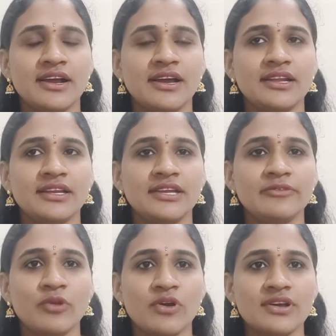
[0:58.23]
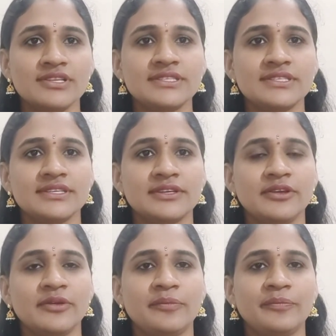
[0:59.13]
అలానే వ్లాగ్స్
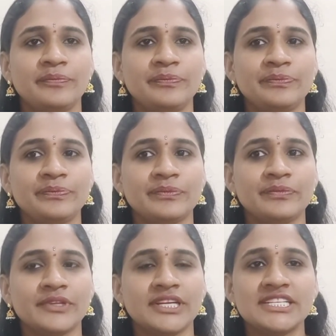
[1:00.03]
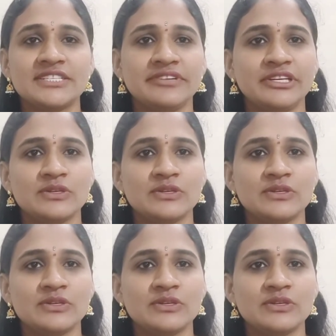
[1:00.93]
కిడ్స్ వీడియోస్